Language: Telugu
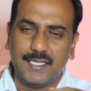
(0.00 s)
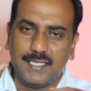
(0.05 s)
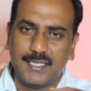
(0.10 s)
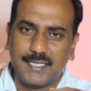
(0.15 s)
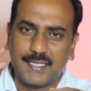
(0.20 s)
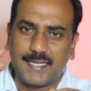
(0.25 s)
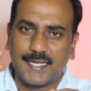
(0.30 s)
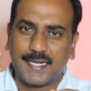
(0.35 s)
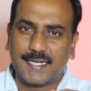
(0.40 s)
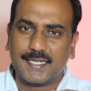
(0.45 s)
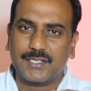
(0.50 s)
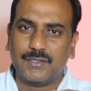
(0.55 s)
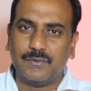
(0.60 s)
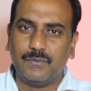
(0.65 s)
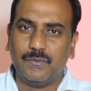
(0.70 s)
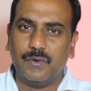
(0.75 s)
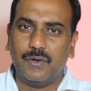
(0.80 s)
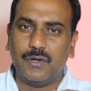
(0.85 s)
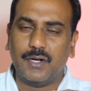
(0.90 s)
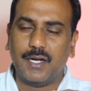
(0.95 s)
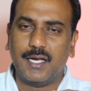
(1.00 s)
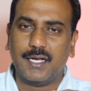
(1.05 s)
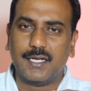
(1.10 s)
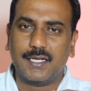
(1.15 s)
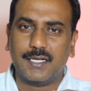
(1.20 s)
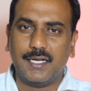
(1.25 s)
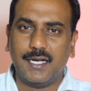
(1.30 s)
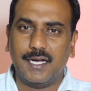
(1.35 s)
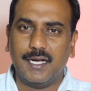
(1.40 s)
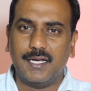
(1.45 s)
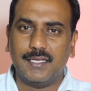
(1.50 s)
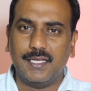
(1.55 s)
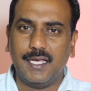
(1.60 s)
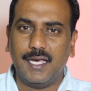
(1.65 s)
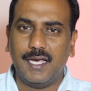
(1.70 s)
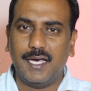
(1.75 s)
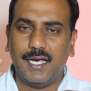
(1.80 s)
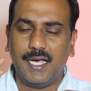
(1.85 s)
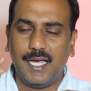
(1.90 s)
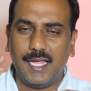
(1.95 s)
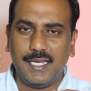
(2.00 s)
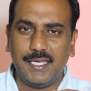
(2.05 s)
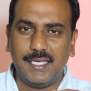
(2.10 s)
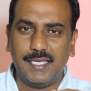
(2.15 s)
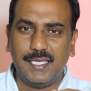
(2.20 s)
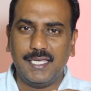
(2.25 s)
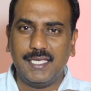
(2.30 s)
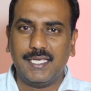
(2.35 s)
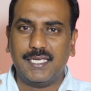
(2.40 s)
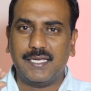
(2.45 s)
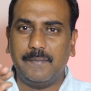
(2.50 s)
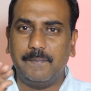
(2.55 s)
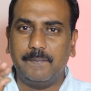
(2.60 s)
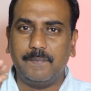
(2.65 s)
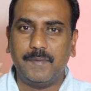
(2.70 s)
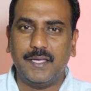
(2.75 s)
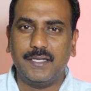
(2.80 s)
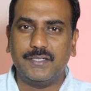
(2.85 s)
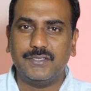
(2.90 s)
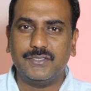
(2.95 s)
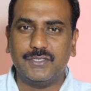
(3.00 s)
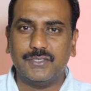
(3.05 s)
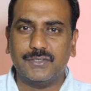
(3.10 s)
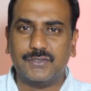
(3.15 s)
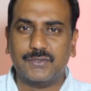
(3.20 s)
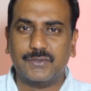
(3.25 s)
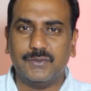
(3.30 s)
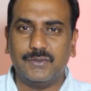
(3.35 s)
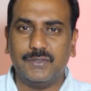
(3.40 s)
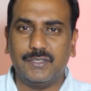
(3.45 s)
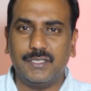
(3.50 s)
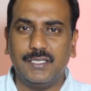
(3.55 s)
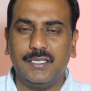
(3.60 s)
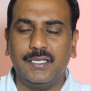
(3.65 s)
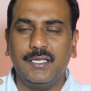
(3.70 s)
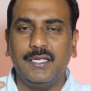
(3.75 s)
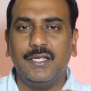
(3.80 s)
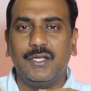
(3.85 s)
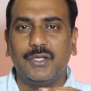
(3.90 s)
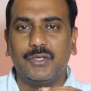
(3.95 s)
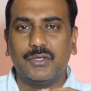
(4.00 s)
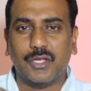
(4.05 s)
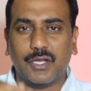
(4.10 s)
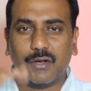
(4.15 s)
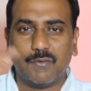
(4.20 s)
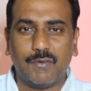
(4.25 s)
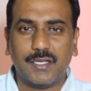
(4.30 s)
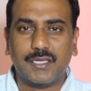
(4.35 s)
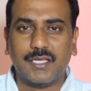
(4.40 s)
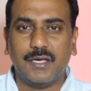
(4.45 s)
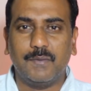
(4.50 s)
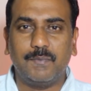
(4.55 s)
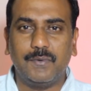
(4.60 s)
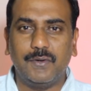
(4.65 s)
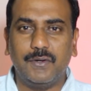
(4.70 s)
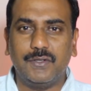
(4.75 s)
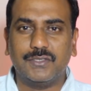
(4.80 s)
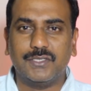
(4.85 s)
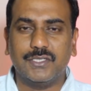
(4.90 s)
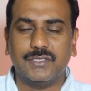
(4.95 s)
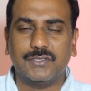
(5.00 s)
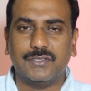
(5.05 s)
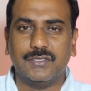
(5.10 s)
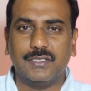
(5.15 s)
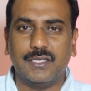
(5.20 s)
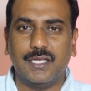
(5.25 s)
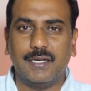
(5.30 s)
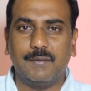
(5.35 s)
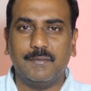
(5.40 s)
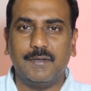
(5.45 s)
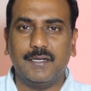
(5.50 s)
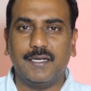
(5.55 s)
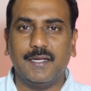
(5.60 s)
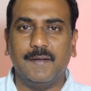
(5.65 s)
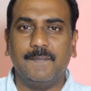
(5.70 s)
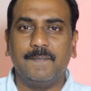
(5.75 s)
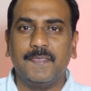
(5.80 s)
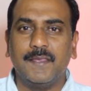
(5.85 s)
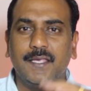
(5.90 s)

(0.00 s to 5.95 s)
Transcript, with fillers: ఇది కరెక్ట్ ఓడా కాదా అన్నీ కంపేర్ చేసుకొని తర్వాత అప్లోడ్ చేస్తుంది అనమాట